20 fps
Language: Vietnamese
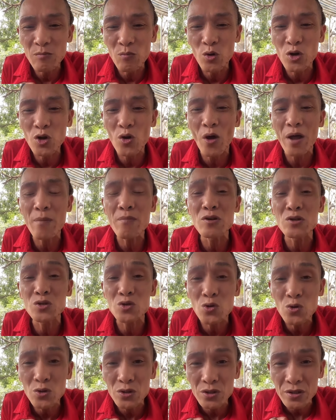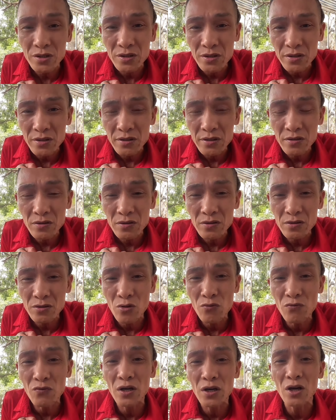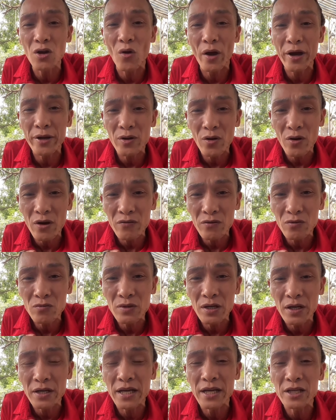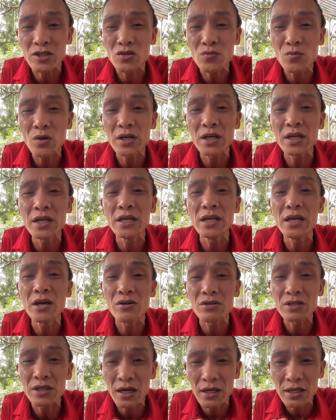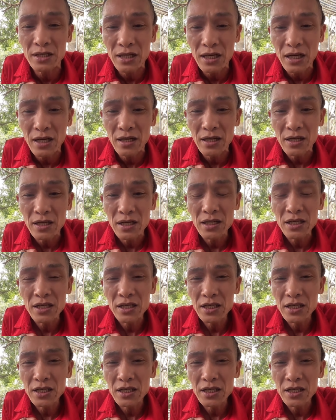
muốn nói một chút cũng vừa nói nó cũng là để cho mọi người hiểu rằng là